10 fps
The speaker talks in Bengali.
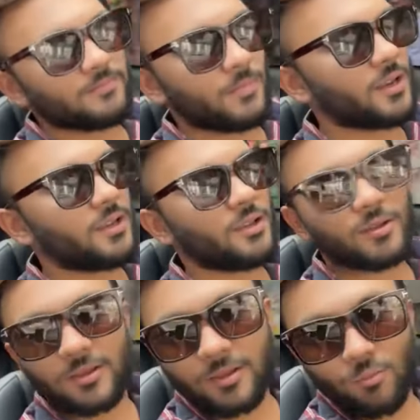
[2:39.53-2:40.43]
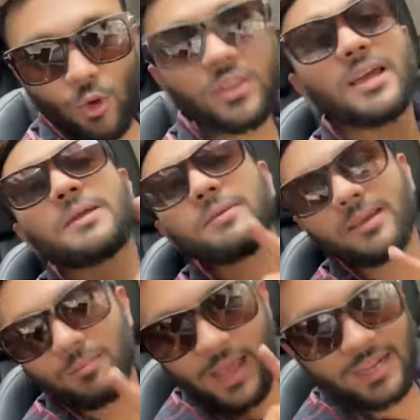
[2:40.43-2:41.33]
মানে মনে থাকবে
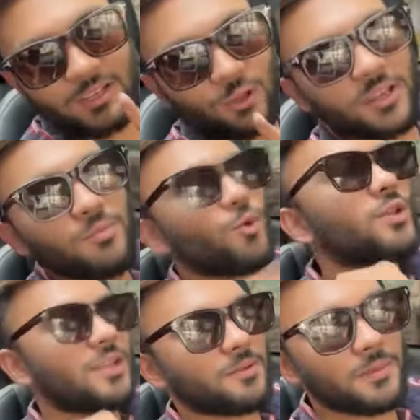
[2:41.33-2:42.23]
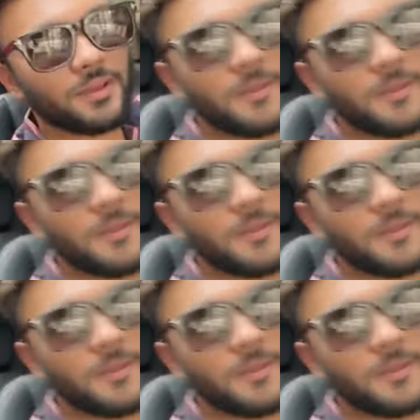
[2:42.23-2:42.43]
একটা কথা কি মনে থাকবে